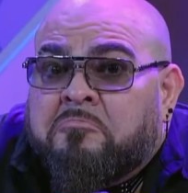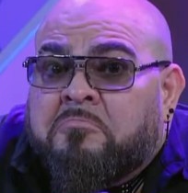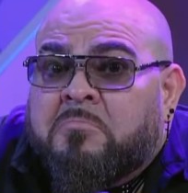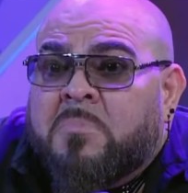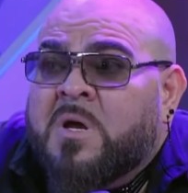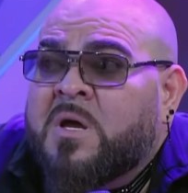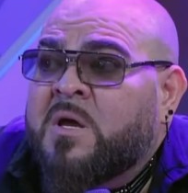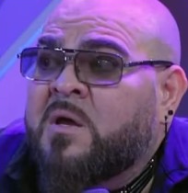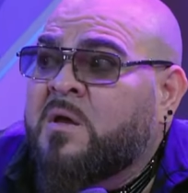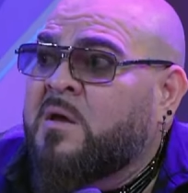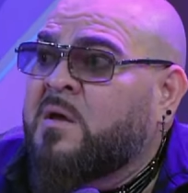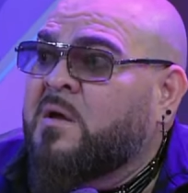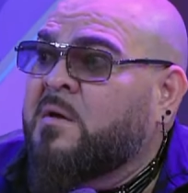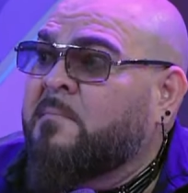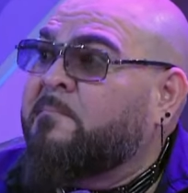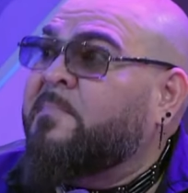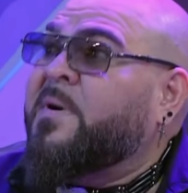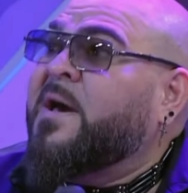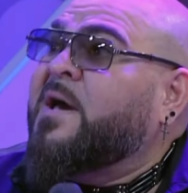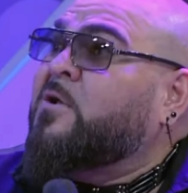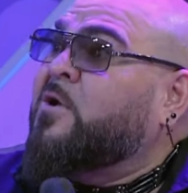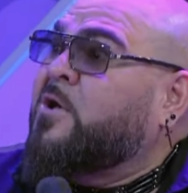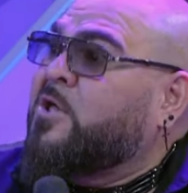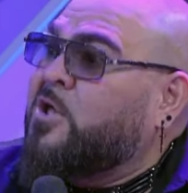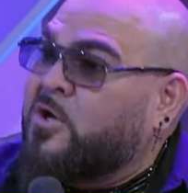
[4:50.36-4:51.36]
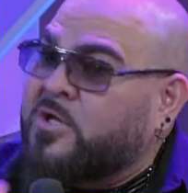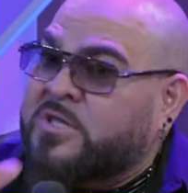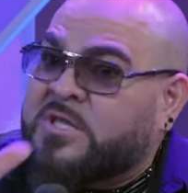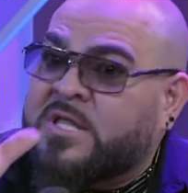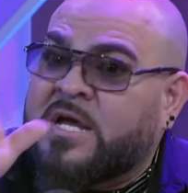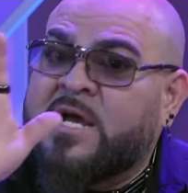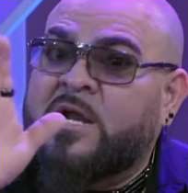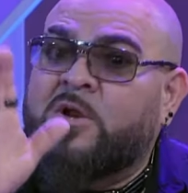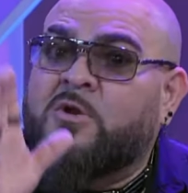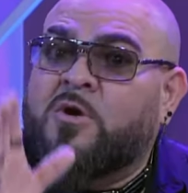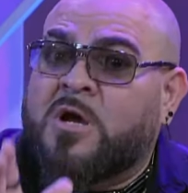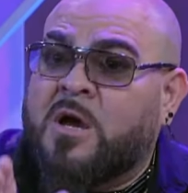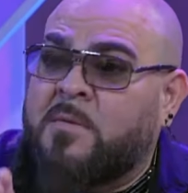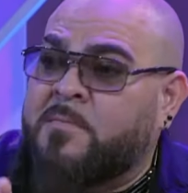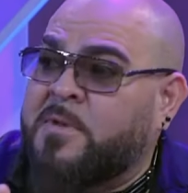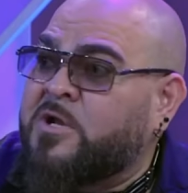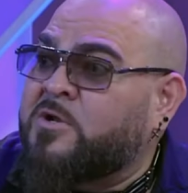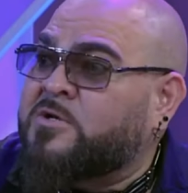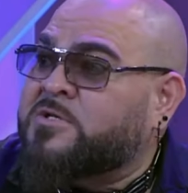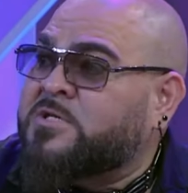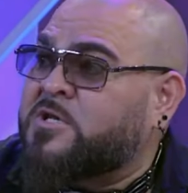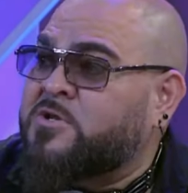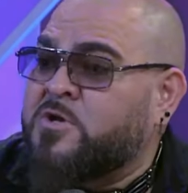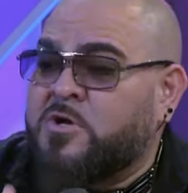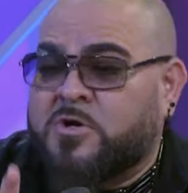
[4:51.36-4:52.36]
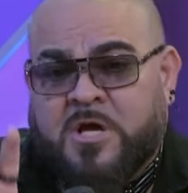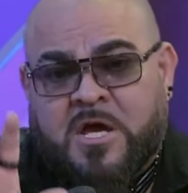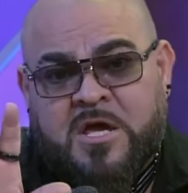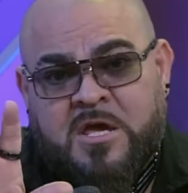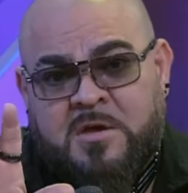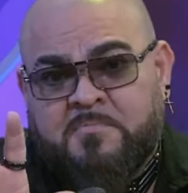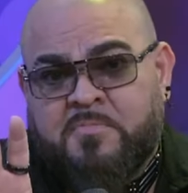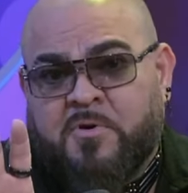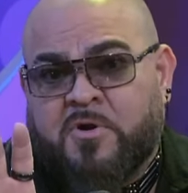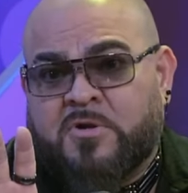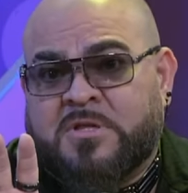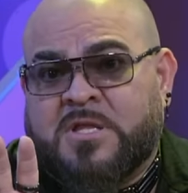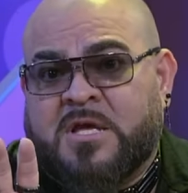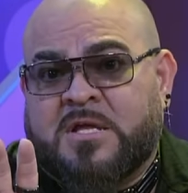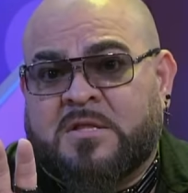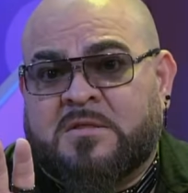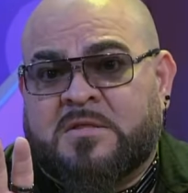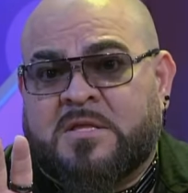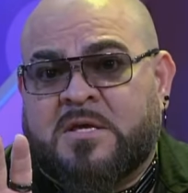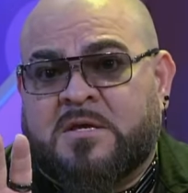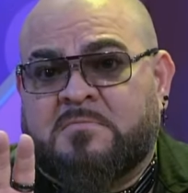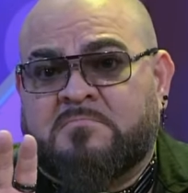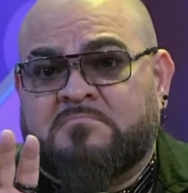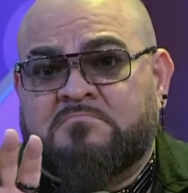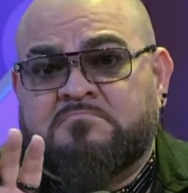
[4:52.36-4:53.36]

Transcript: No pasó nada. Pero ellos están en los caminos Señor, que es importante.